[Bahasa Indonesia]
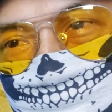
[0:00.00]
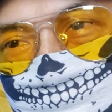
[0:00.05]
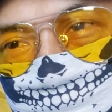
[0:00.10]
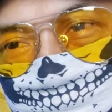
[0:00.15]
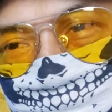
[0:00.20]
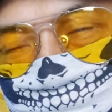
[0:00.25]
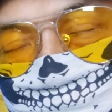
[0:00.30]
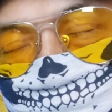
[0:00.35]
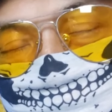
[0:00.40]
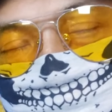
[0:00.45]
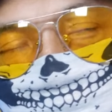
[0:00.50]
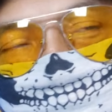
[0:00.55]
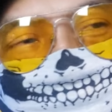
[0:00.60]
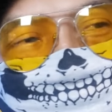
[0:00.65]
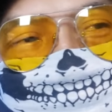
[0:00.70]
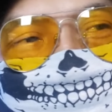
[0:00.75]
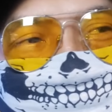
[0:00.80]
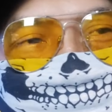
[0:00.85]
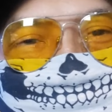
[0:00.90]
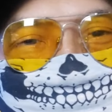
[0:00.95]
ya Jody
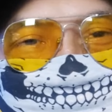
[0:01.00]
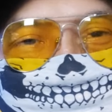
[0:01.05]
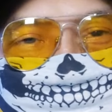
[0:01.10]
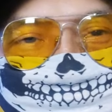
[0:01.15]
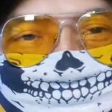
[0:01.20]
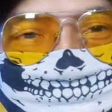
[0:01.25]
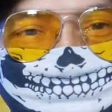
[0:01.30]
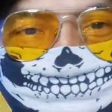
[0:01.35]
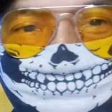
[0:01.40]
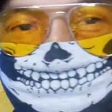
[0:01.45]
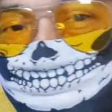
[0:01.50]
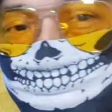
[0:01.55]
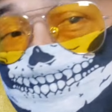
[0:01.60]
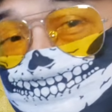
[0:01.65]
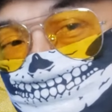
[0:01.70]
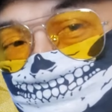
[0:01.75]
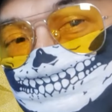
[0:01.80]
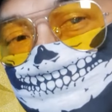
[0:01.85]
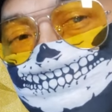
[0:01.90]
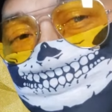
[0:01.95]
dan Yusuf
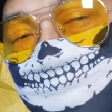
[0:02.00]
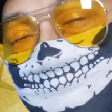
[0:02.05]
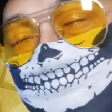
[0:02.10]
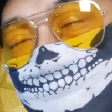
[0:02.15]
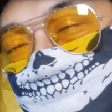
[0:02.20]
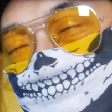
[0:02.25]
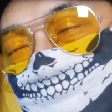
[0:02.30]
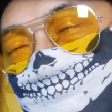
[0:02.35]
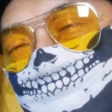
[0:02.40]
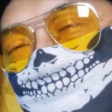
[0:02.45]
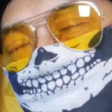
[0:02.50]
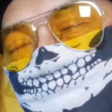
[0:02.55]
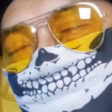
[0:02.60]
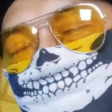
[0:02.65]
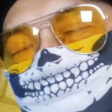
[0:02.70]
Mansur sebenarnya